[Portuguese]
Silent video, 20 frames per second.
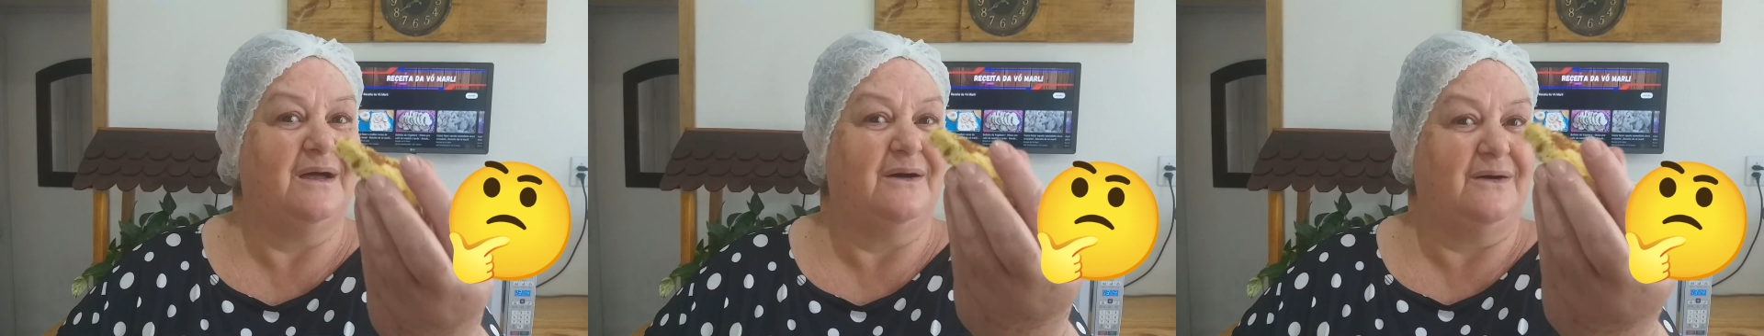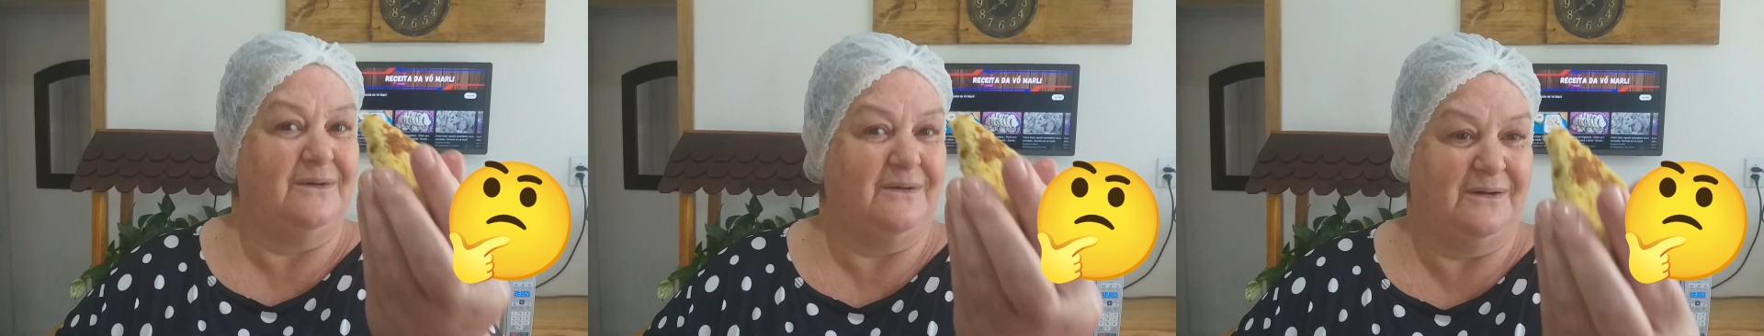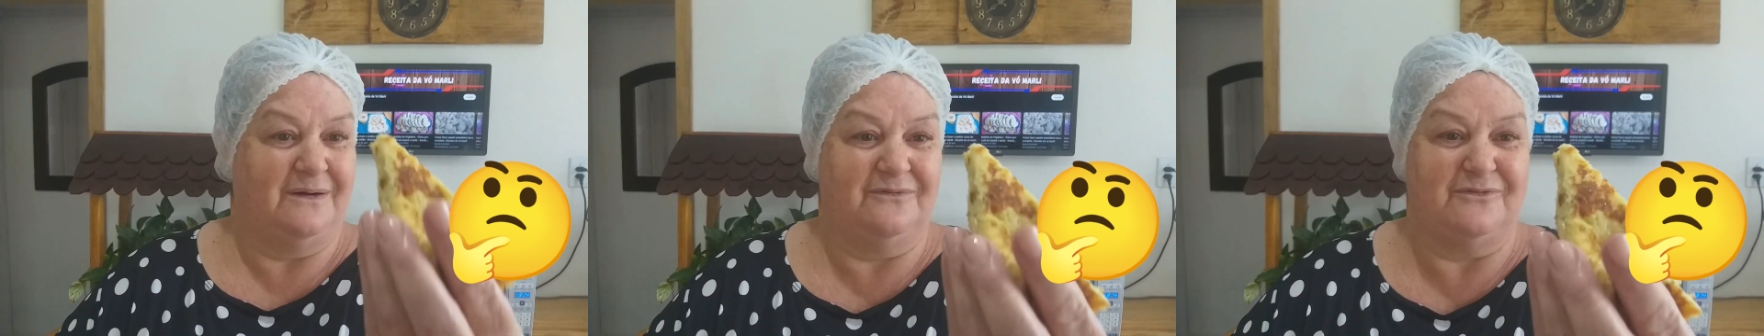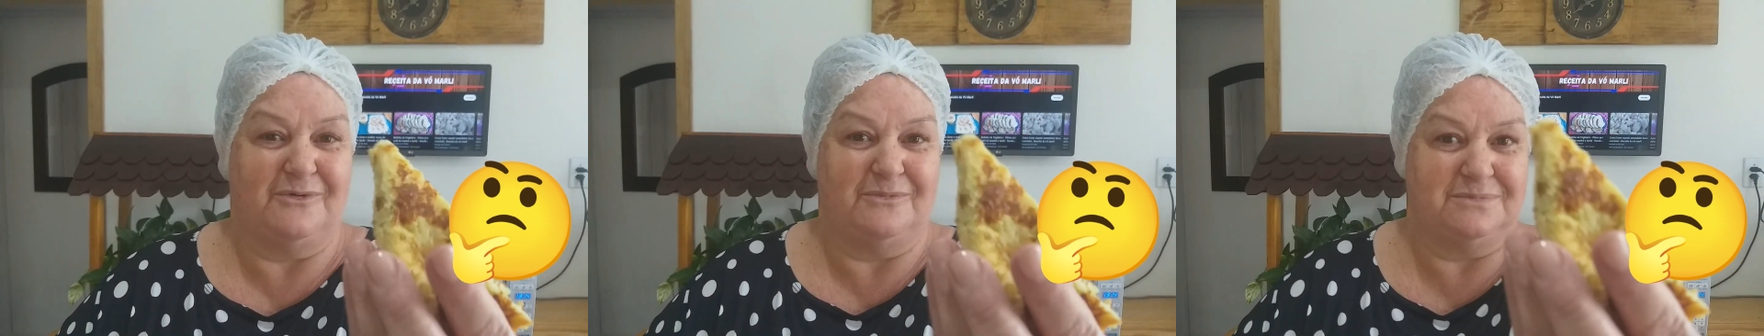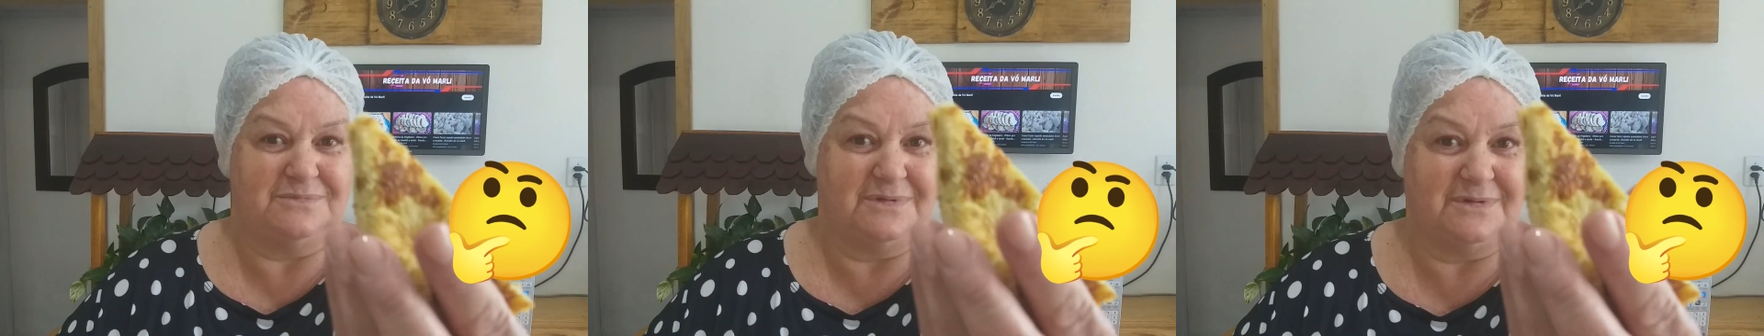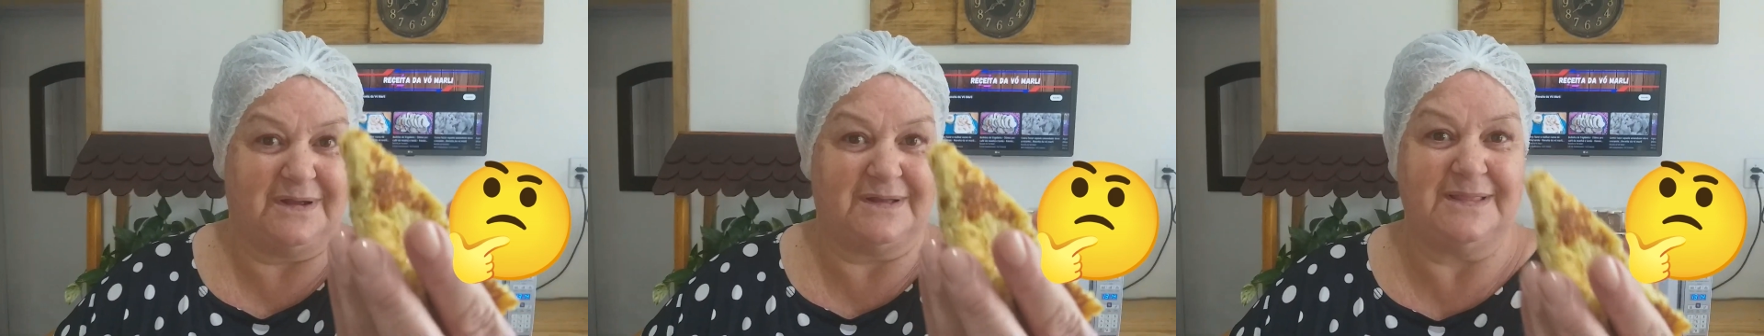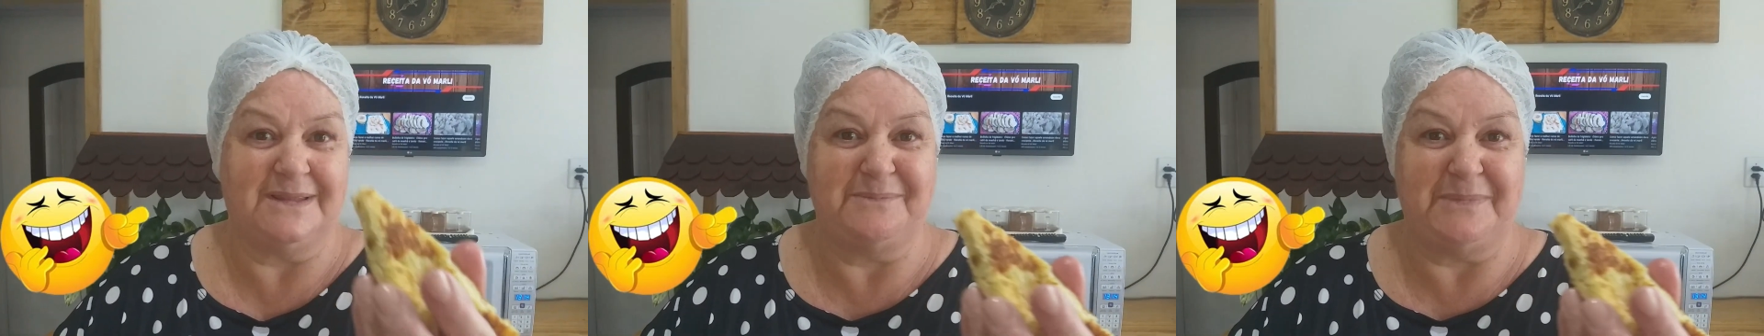Ó, vamos
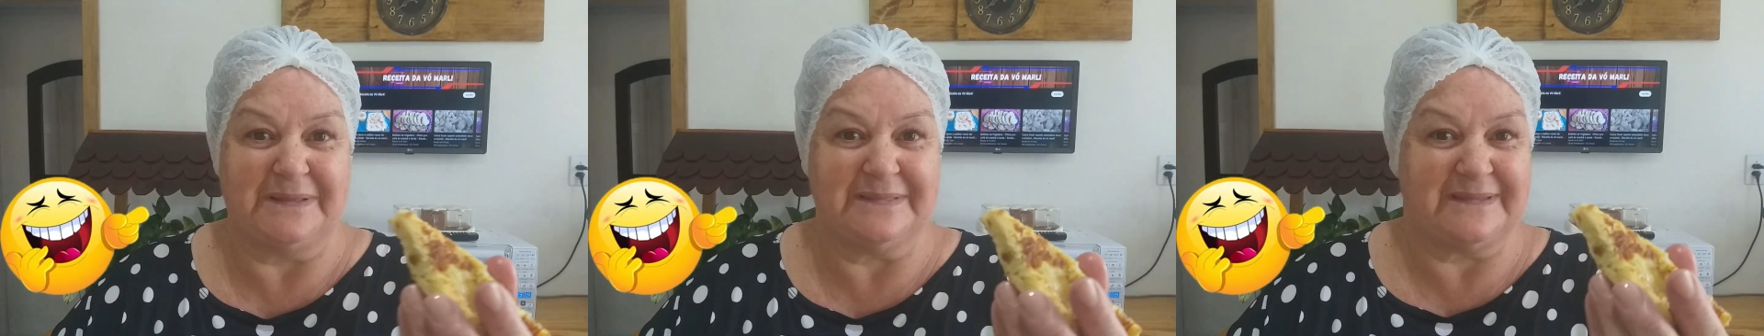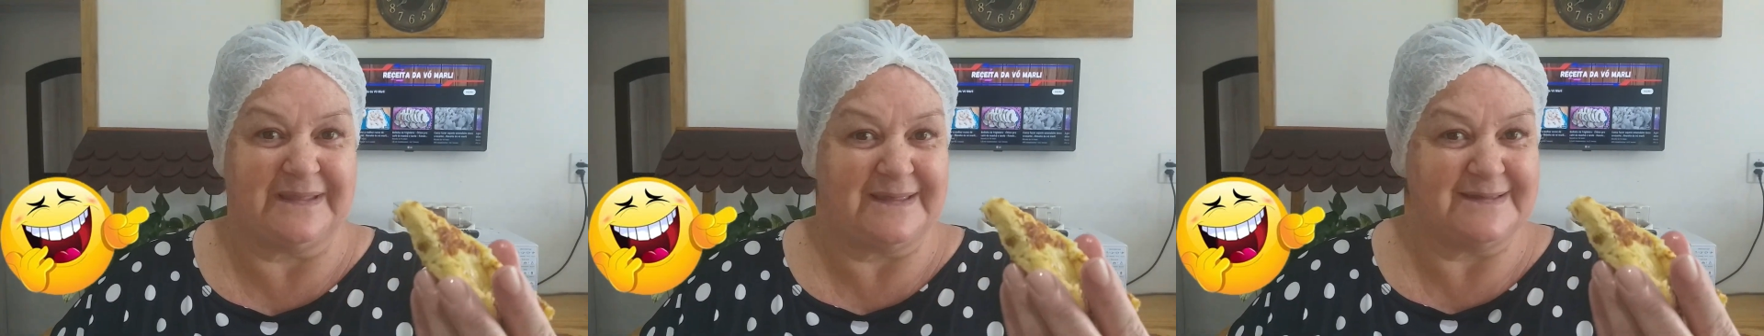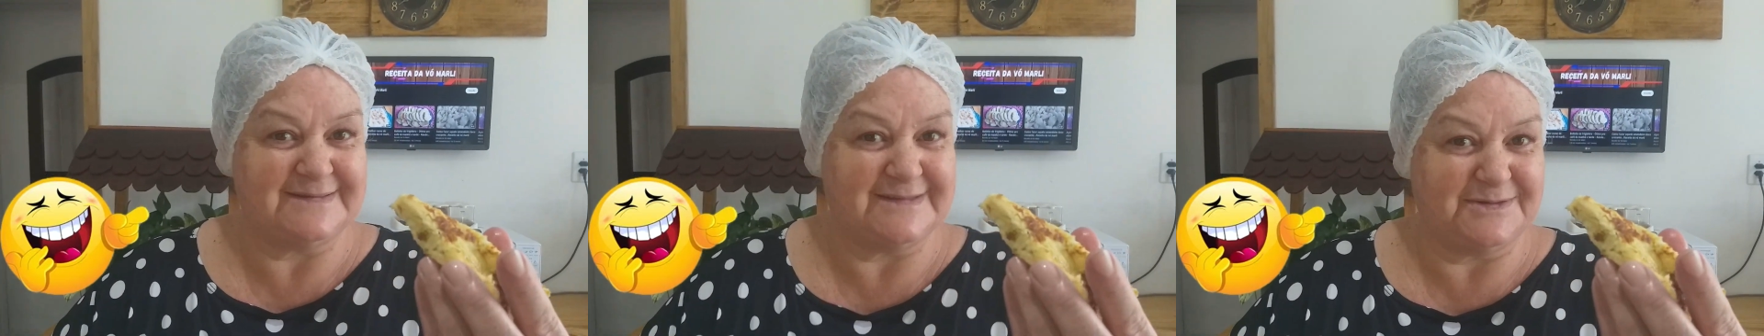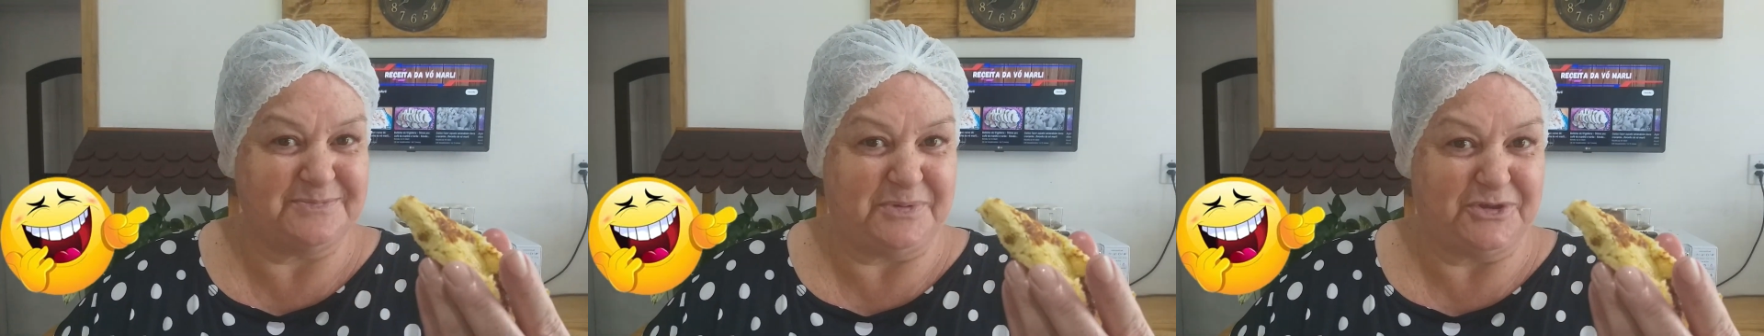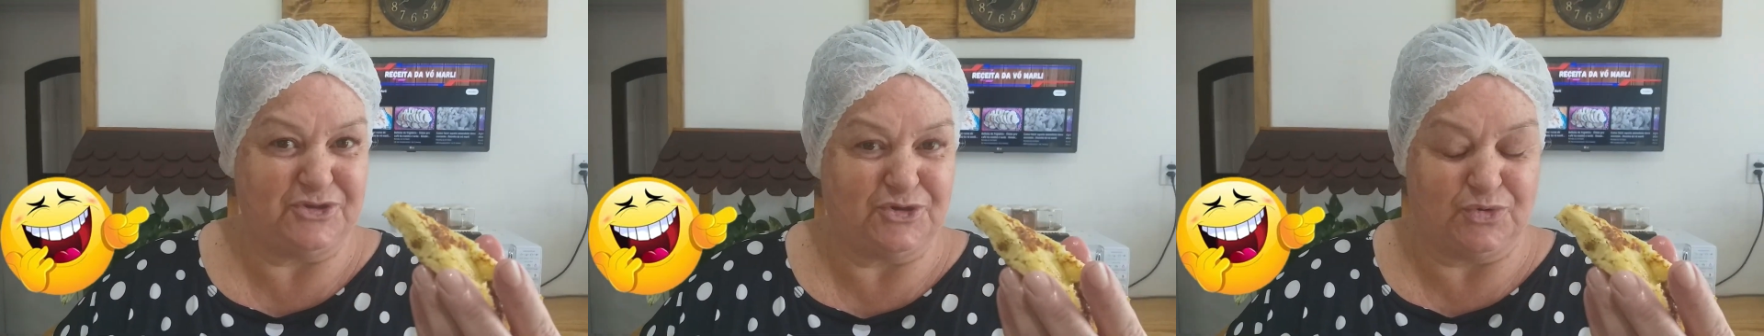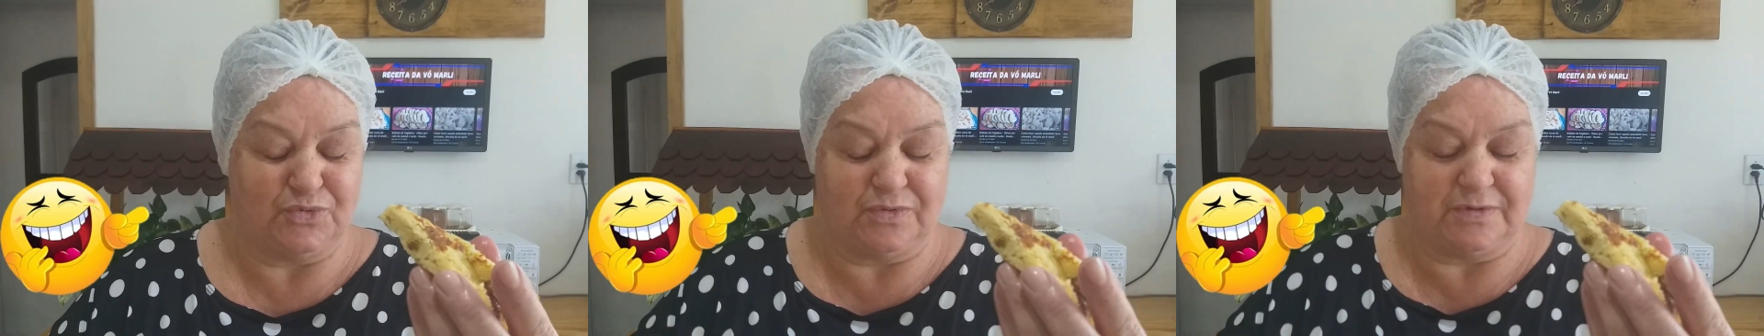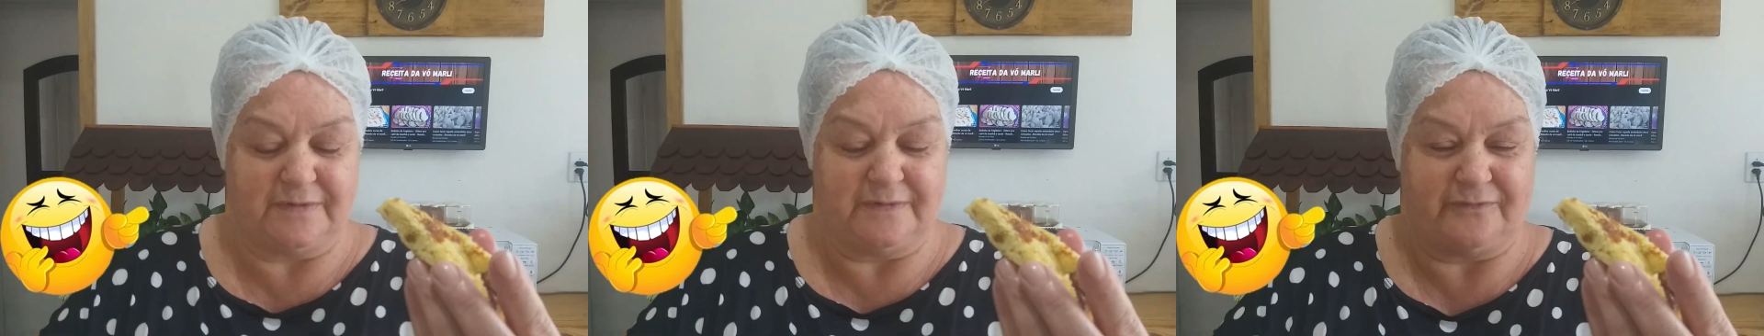alimentar essas pessoas.